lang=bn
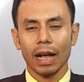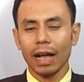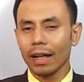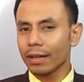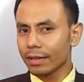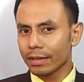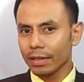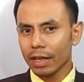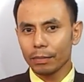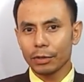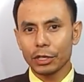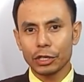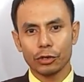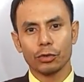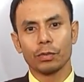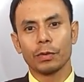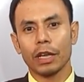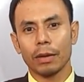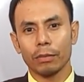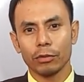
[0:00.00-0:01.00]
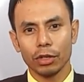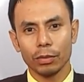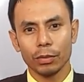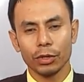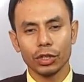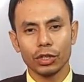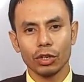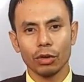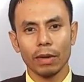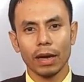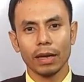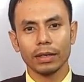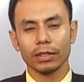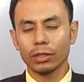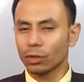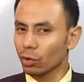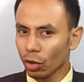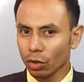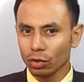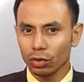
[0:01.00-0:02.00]
আস্থা বিষ্ণুপ্রিয়া মণিপুরী সমাজ
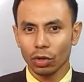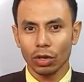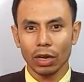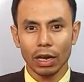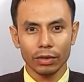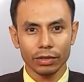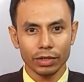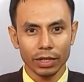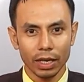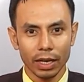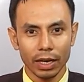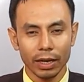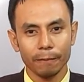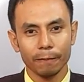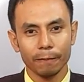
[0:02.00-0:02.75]
তগ্ধকারও ছিল